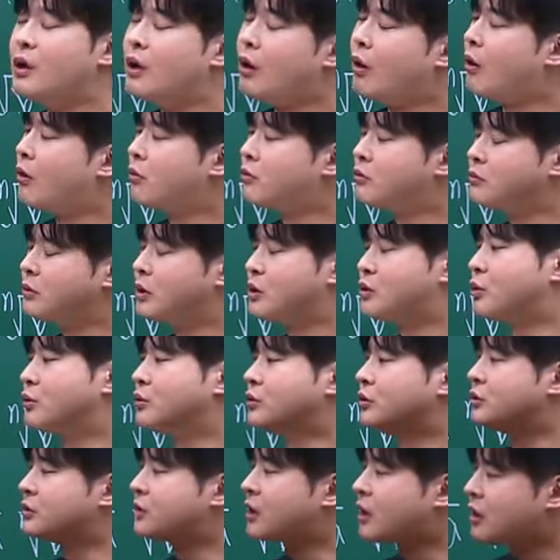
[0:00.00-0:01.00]
아 근데
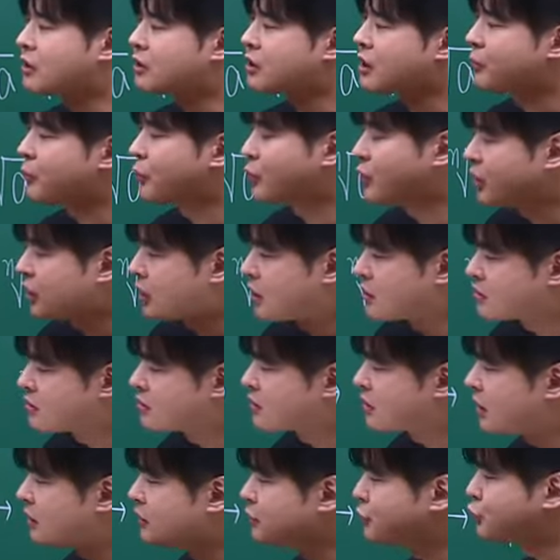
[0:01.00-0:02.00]
저는 생각해보니까
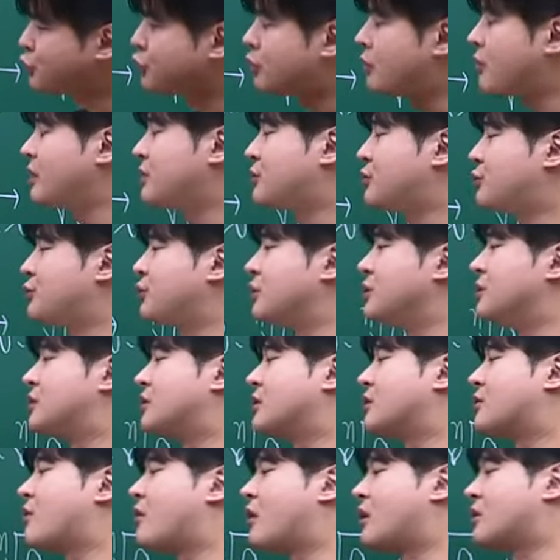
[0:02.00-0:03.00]
극한이 수렴할 수도
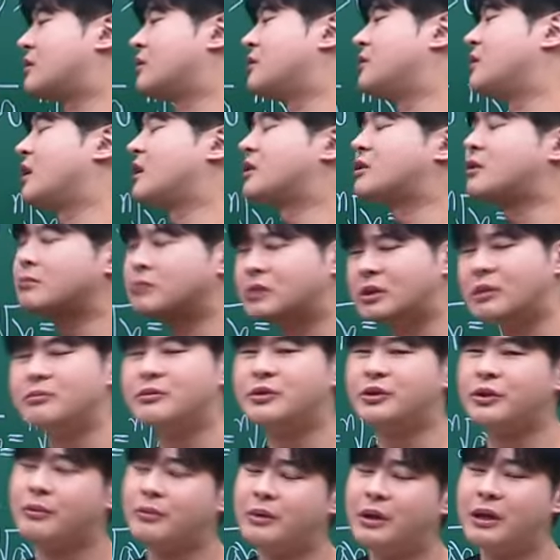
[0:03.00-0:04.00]
있을 것 같은데
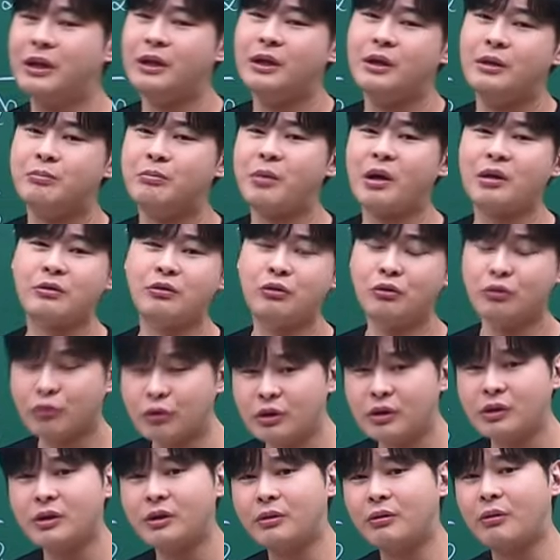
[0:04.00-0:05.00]
점점점 막
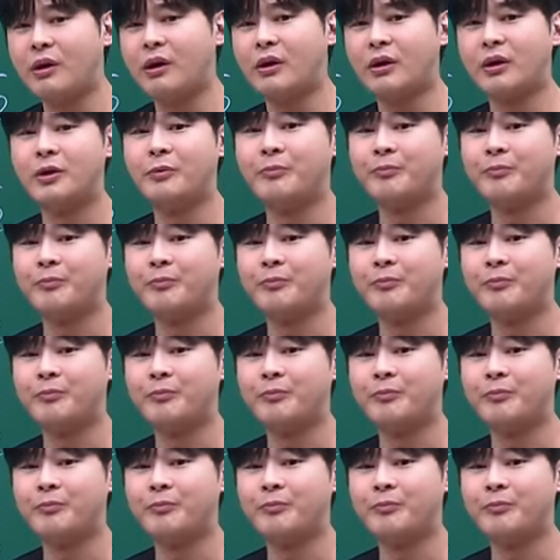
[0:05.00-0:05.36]
그러고 있는 거야.